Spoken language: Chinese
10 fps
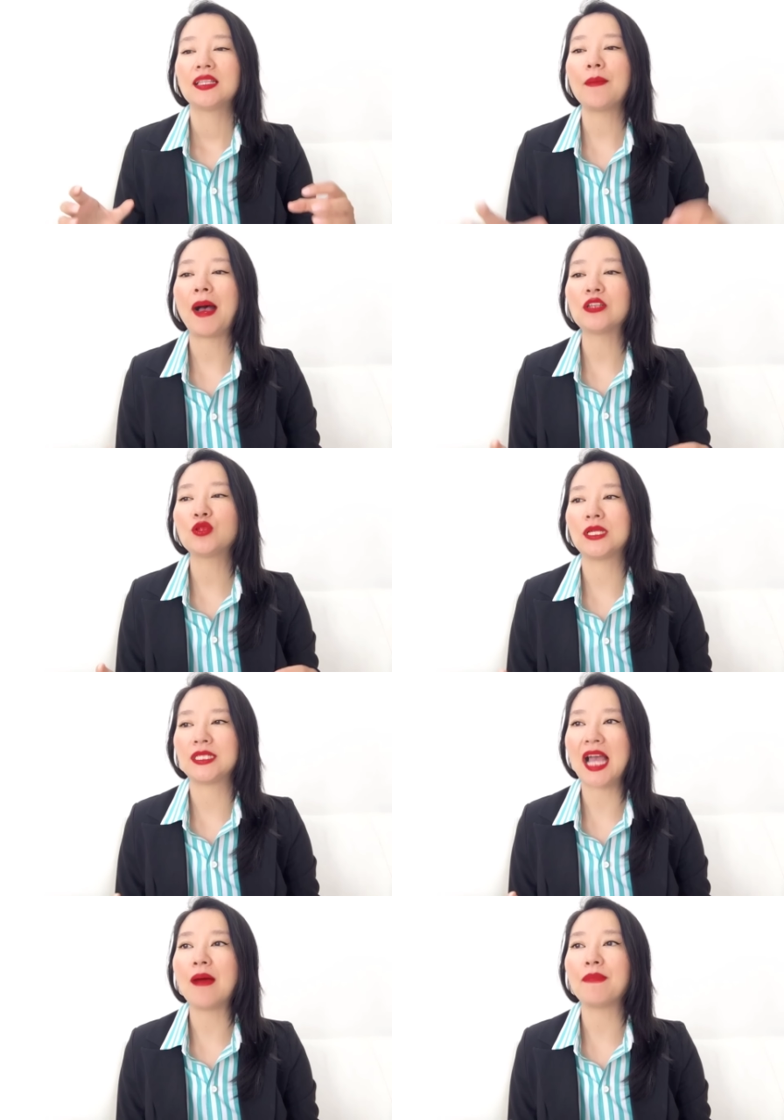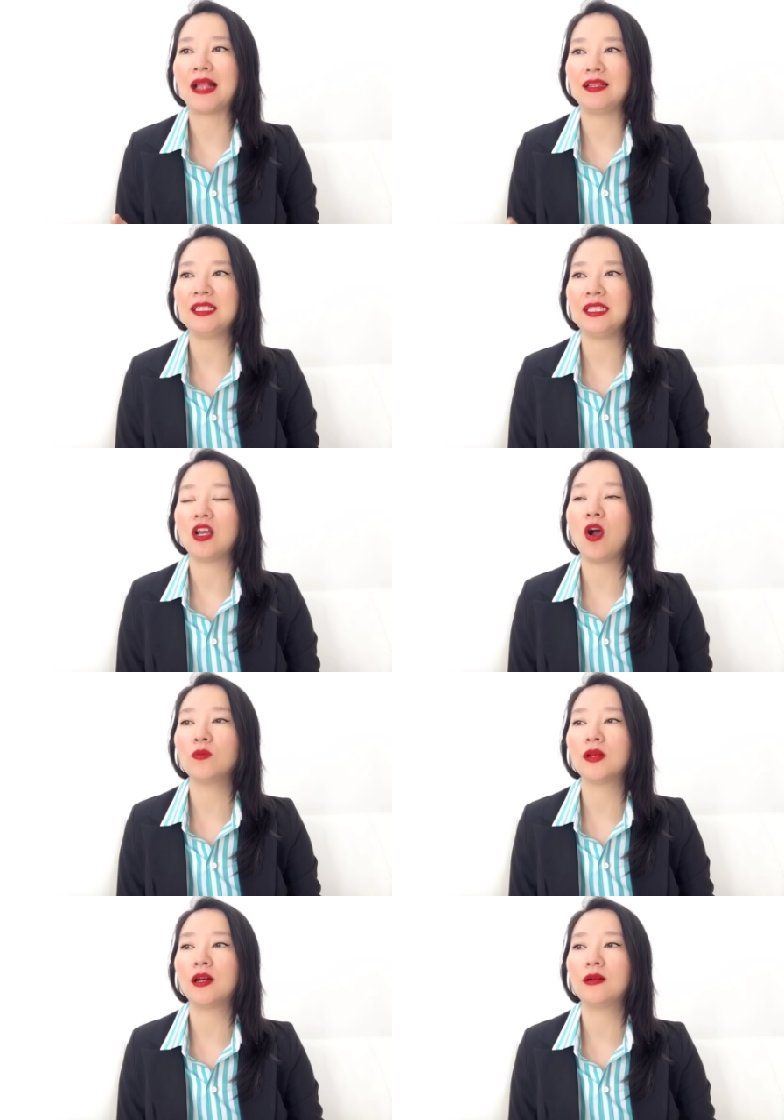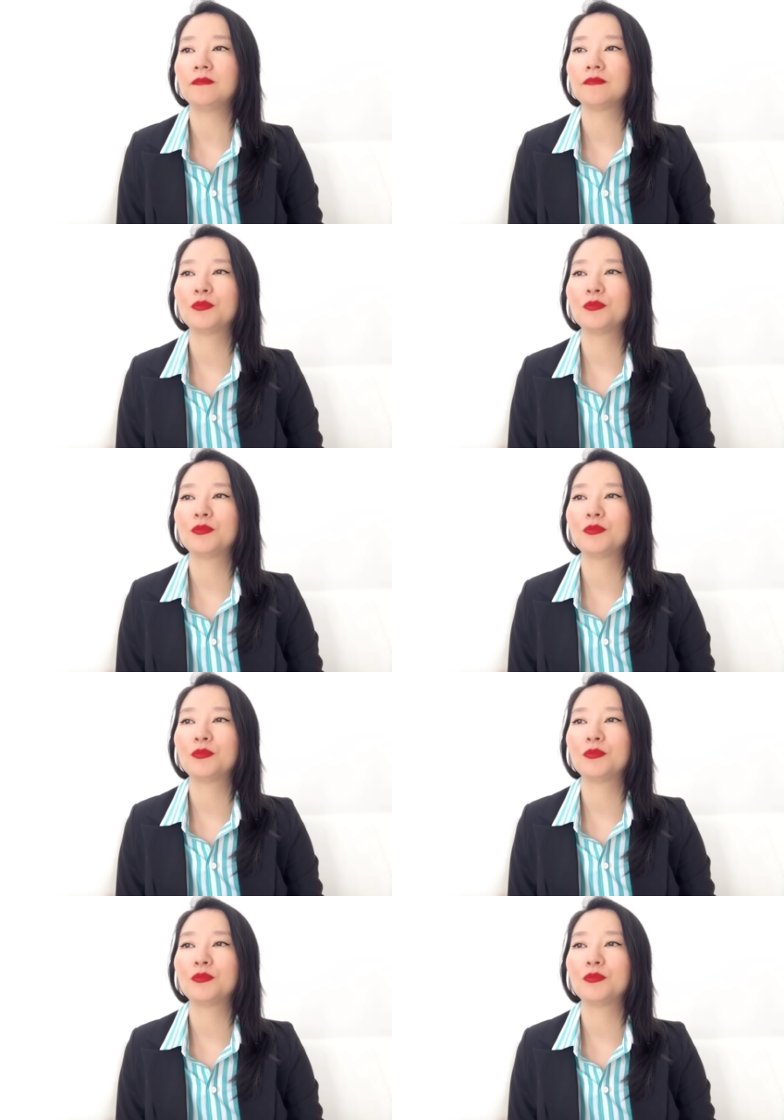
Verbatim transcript: 那把水加满了以后呢？